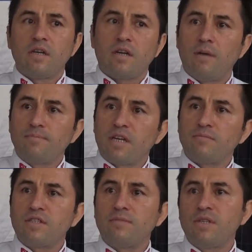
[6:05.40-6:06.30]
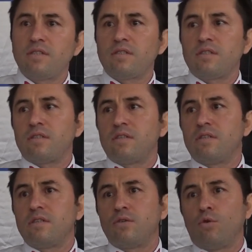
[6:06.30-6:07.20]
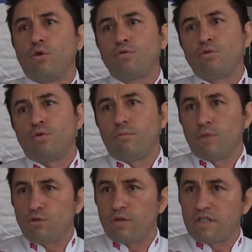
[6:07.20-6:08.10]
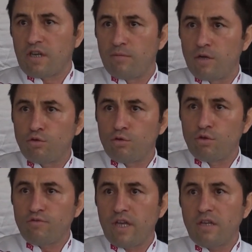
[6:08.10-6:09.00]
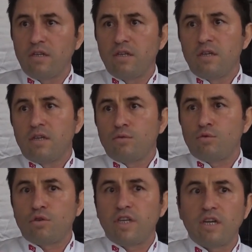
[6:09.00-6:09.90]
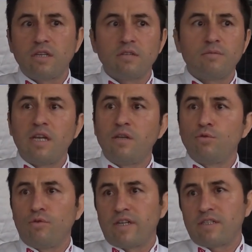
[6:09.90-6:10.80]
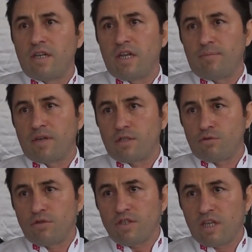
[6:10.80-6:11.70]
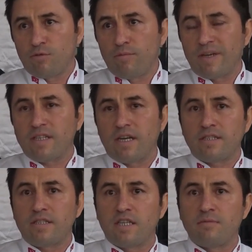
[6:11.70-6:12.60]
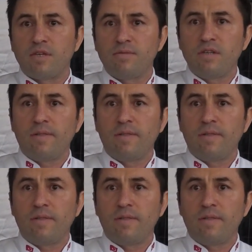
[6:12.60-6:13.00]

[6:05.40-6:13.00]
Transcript: kamplarımızı biz e, 10 gün, 15 güne çıkarmayı düşünüyoruz ve Türkiye'nin belli üniversiteleri yapmak istiyoruz. Sadece bu bir başlangıç dediğim gibi.